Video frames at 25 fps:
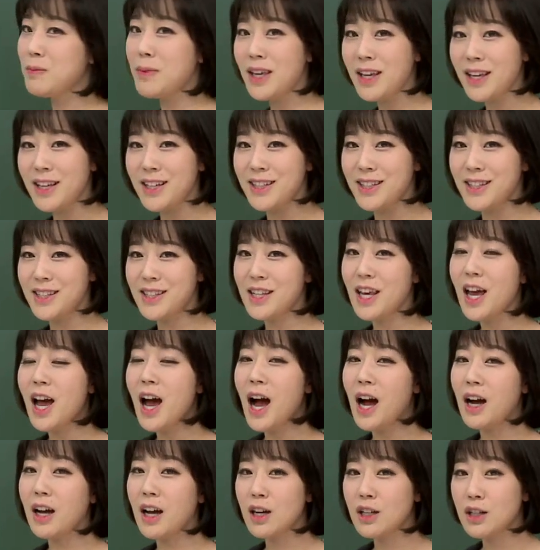means
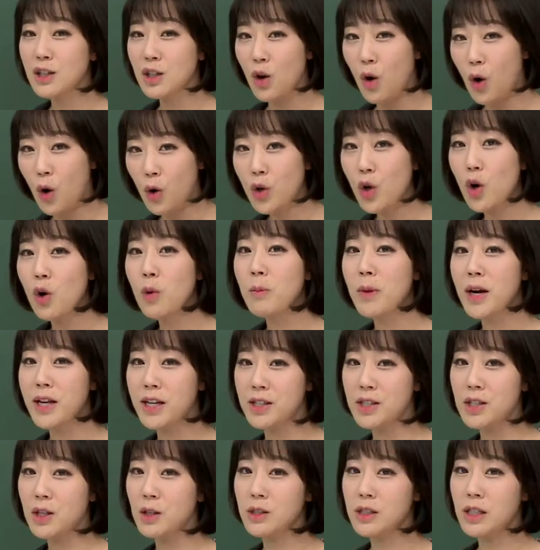아까 그 어려운 말
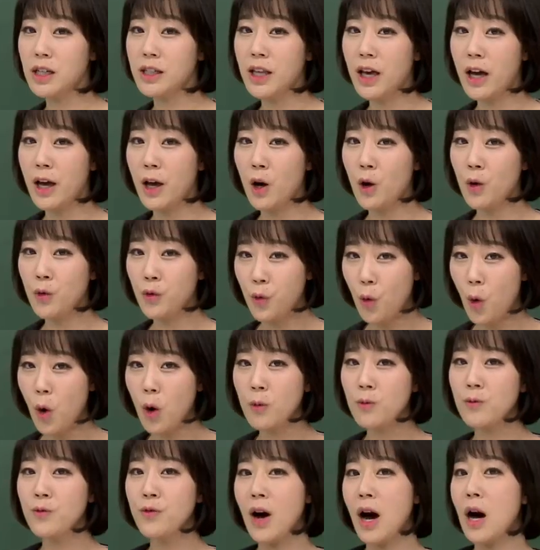있었잖아요.
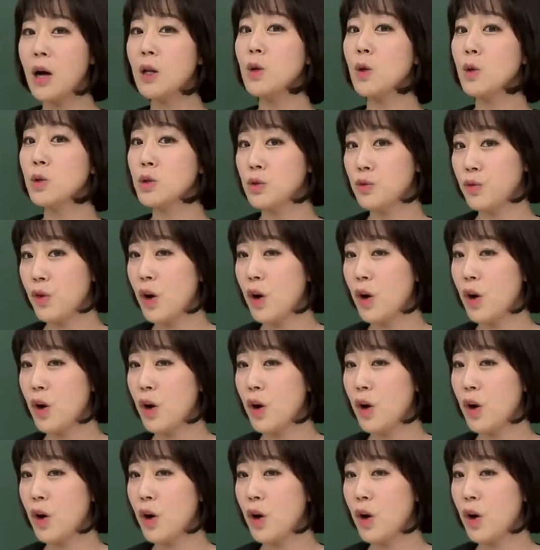Form follows